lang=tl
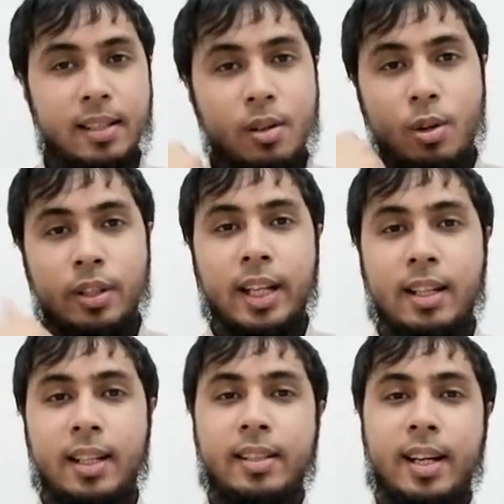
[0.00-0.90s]
isang
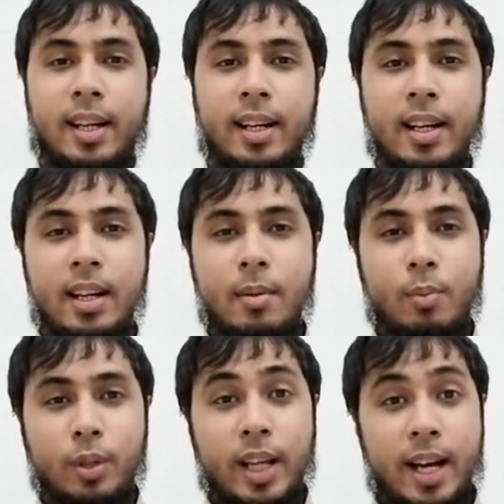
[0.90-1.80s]
contact lang na
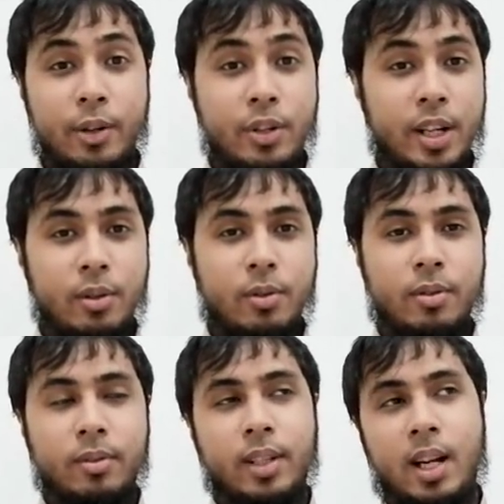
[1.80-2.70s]
puntahan nyo dyan yung
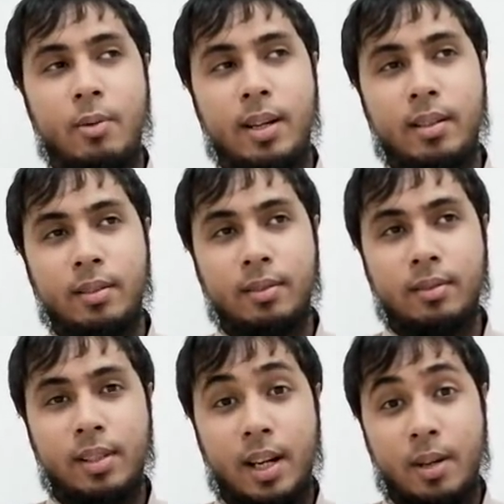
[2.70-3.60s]
dalawang
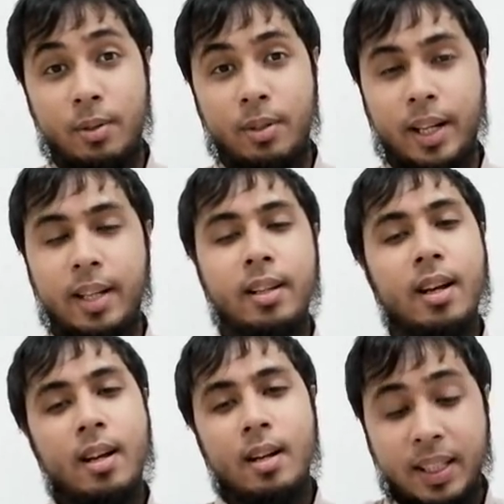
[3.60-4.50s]
siraulo na yan.
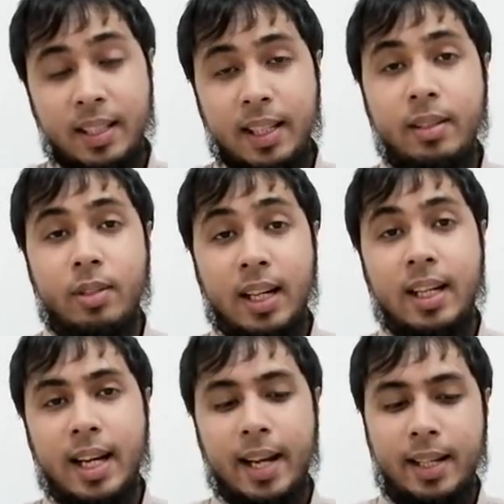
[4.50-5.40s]
Matinding
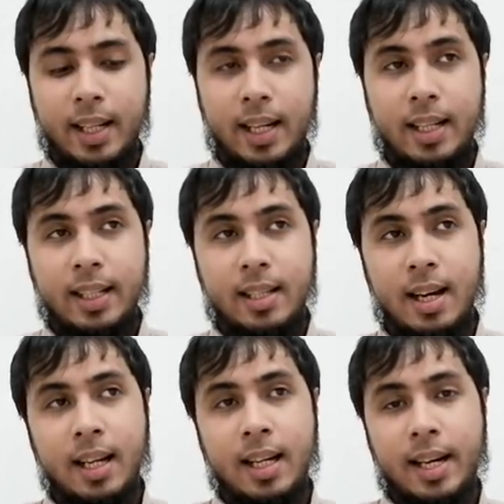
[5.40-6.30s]
kalagayan nila na sa
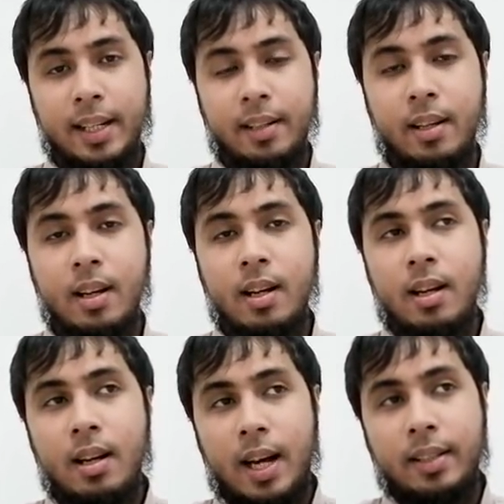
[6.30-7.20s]
alanganin.
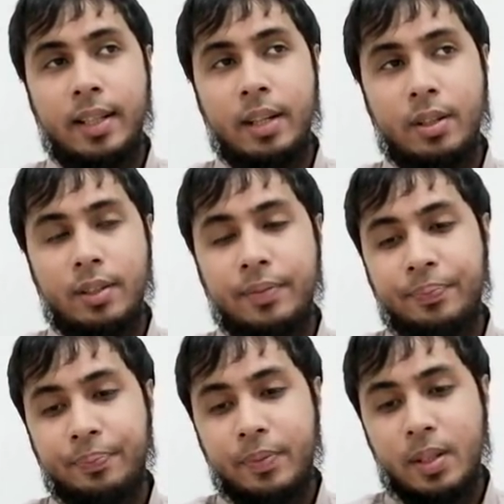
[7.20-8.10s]
At ngayon,
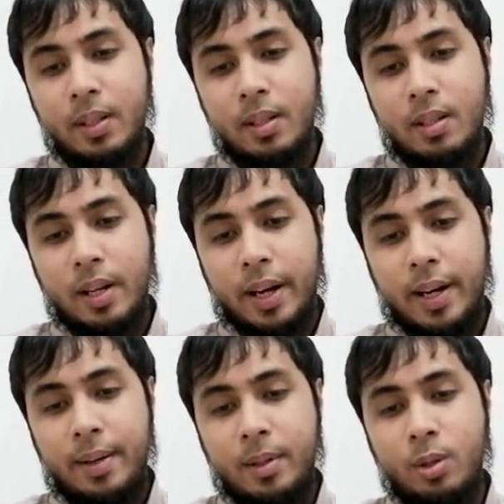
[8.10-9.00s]

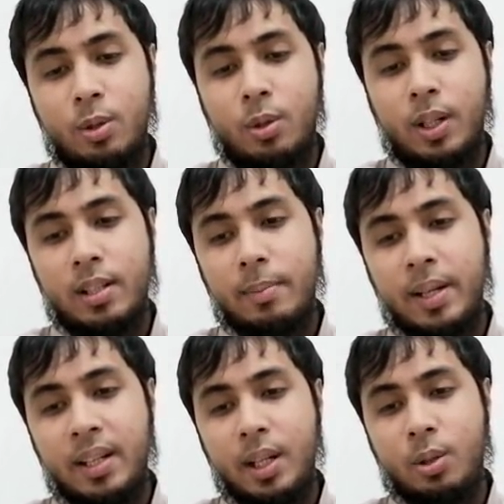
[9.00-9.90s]
uh, gusto ko lang
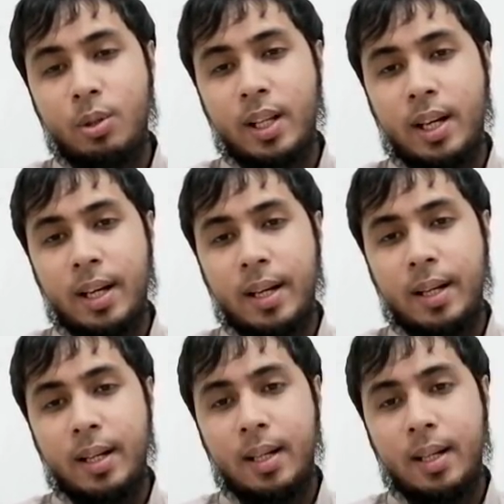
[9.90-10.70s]
sabihin dito na